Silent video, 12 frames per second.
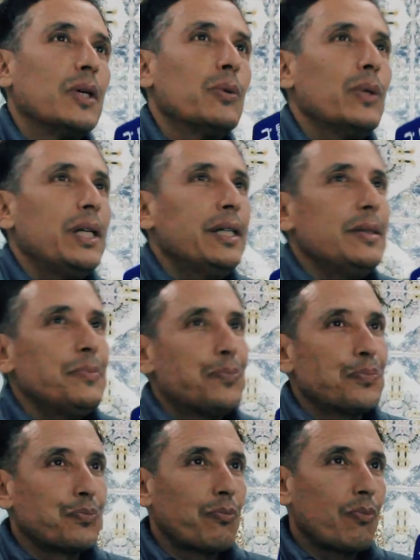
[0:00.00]
أولا
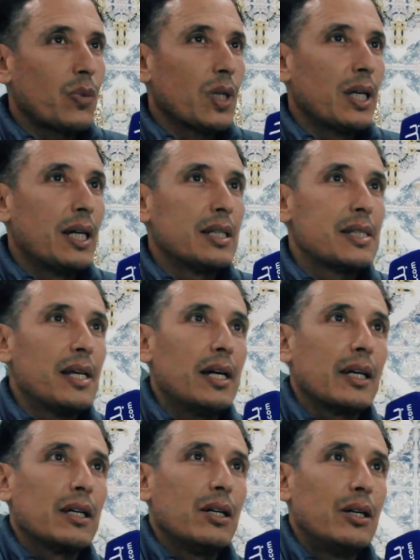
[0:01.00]

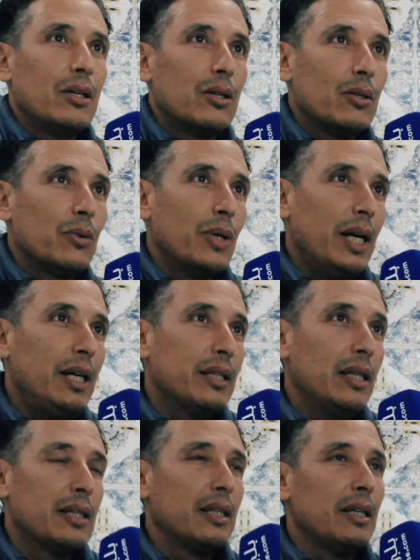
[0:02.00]
السائق
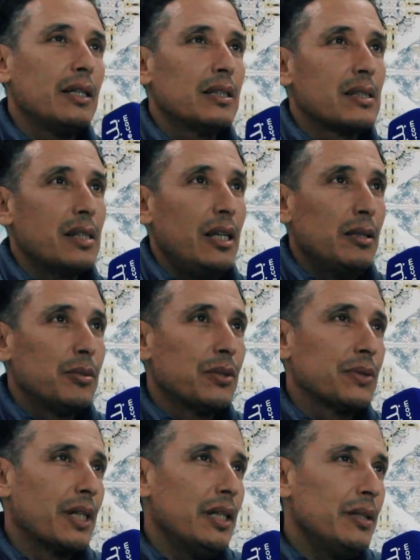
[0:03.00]
وأحد العدلين صاحب
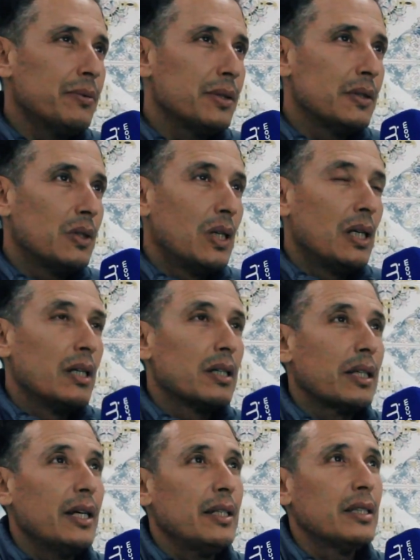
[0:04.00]
دفتر الحفظ
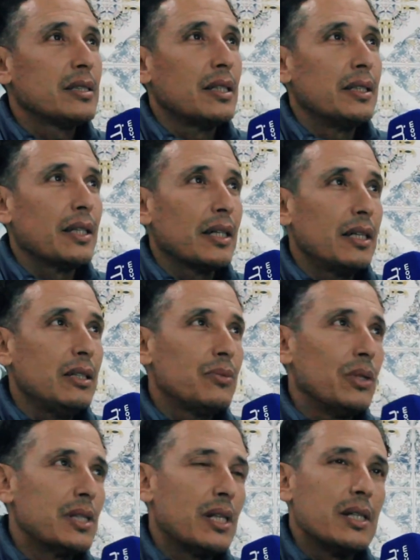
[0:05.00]
كان صديقين
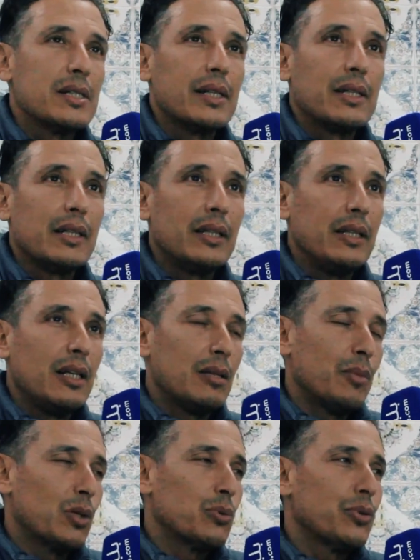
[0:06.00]
في الجلسات الليلية
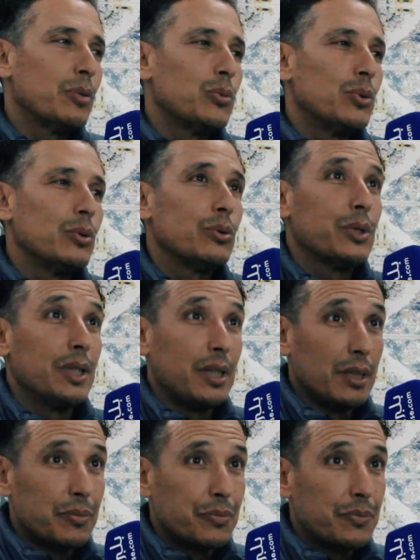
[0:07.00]
المعروفة منذ
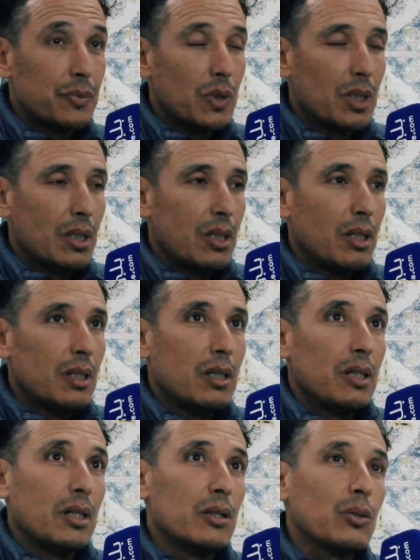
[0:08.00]
سنين
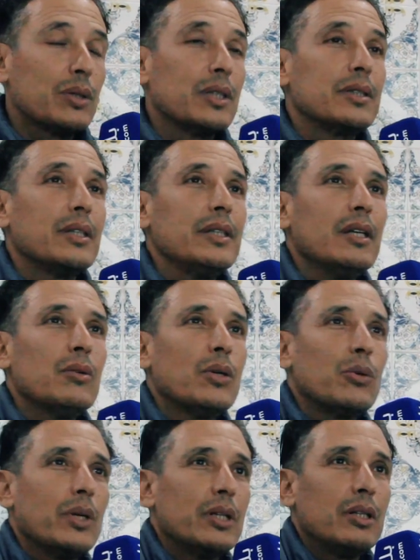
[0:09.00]
النقطة الثانية
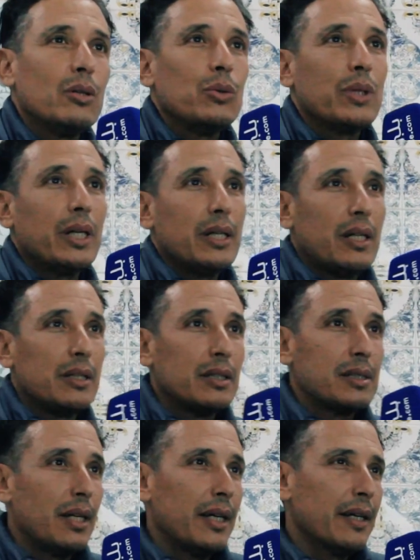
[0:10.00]
وهو أنه كان هذا
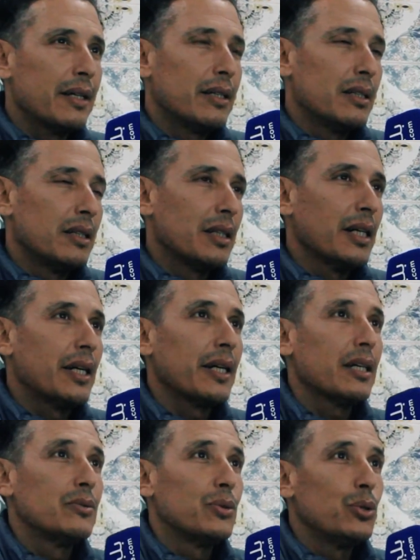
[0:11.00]
السائق
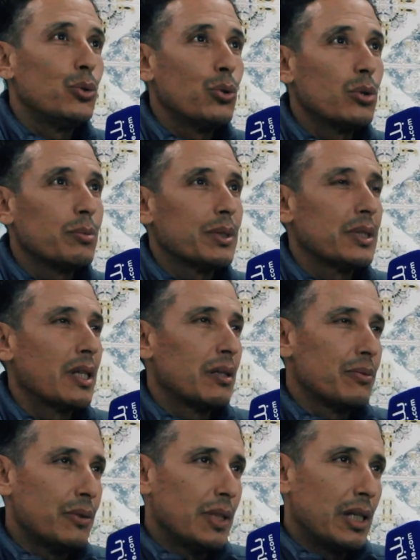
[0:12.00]
غارقا في الديون من
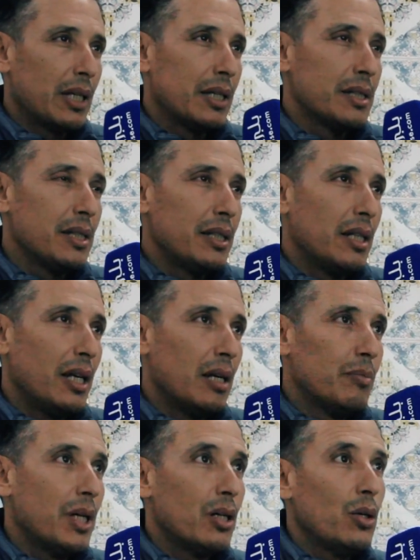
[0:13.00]
طرف الخزينة
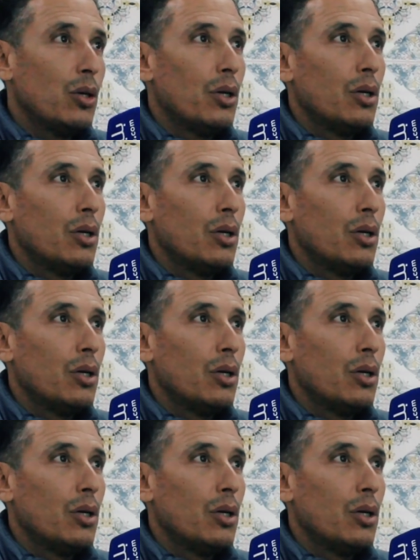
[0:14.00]
العامة